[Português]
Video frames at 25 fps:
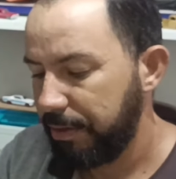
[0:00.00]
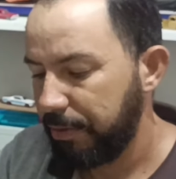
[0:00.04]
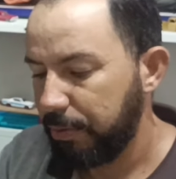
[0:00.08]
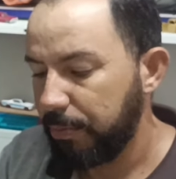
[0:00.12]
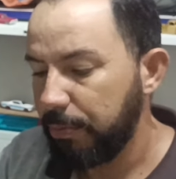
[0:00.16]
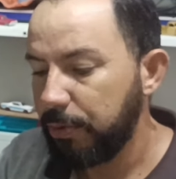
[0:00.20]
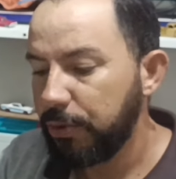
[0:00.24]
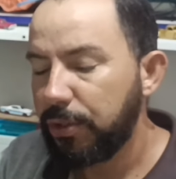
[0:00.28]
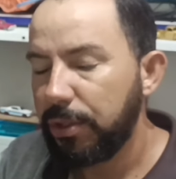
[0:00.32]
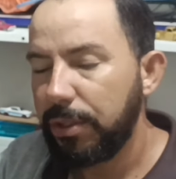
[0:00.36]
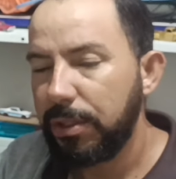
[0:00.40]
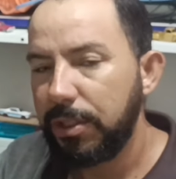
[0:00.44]

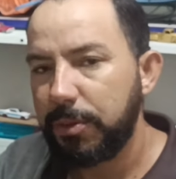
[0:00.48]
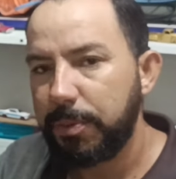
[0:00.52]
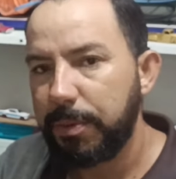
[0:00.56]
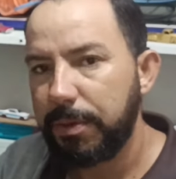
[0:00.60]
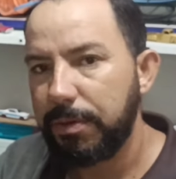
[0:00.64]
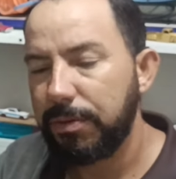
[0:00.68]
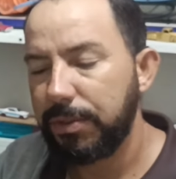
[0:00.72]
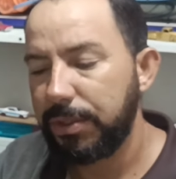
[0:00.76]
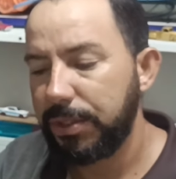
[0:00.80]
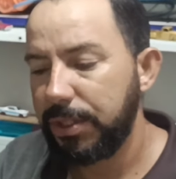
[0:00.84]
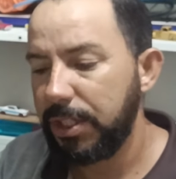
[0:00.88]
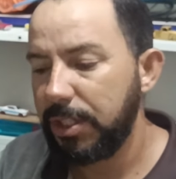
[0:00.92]
Vou mostrar isso
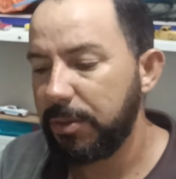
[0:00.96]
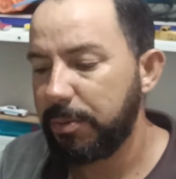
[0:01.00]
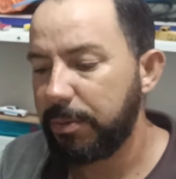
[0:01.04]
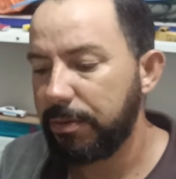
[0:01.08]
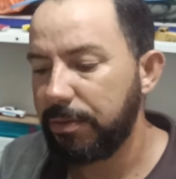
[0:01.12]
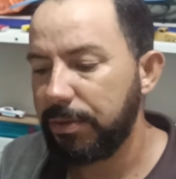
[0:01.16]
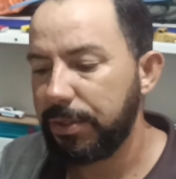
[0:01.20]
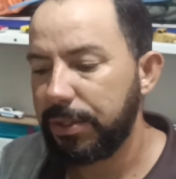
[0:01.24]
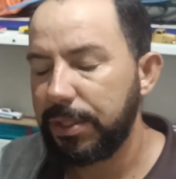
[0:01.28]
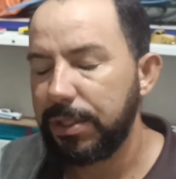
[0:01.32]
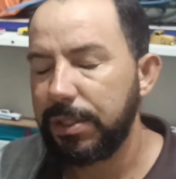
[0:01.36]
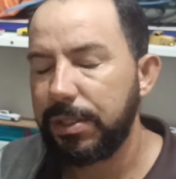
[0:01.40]
para vocês, para
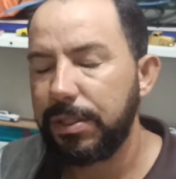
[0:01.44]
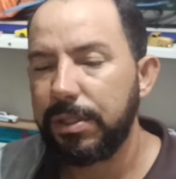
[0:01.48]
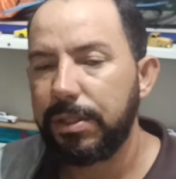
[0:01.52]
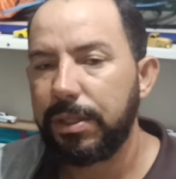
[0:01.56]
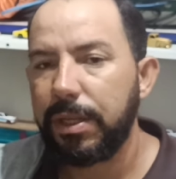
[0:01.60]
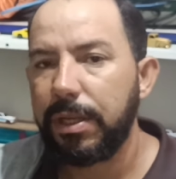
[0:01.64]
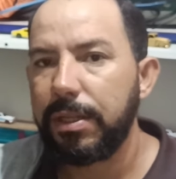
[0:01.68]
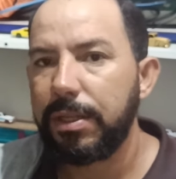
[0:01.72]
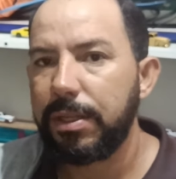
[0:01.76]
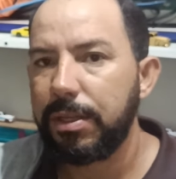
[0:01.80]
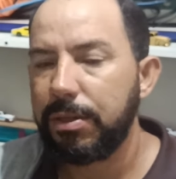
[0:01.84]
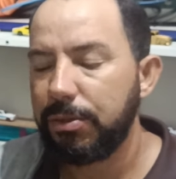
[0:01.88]
vocês
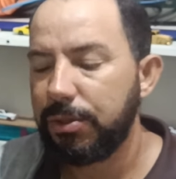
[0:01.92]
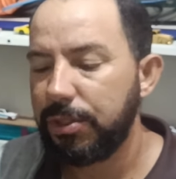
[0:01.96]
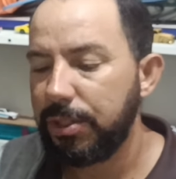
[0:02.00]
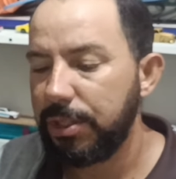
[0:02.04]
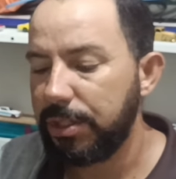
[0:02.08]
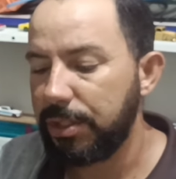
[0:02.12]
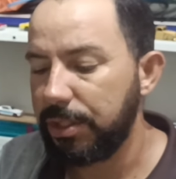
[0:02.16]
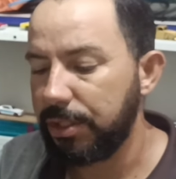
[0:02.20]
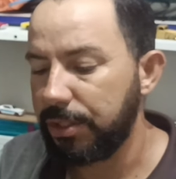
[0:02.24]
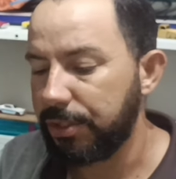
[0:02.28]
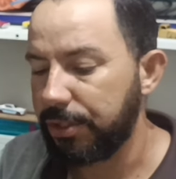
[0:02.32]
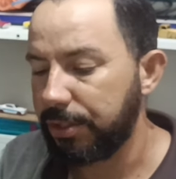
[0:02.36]
entenderem o
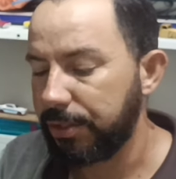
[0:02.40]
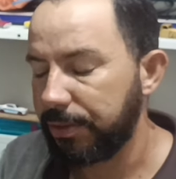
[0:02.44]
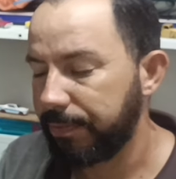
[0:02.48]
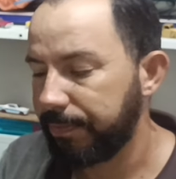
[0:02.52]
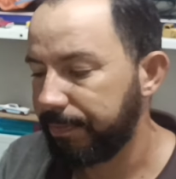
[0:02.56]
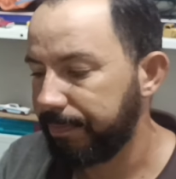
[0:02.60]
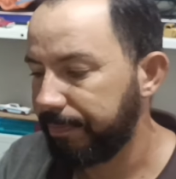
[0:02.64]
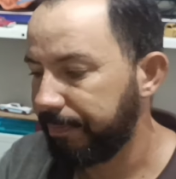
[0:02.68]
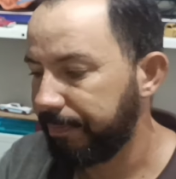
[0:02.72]
seguinte.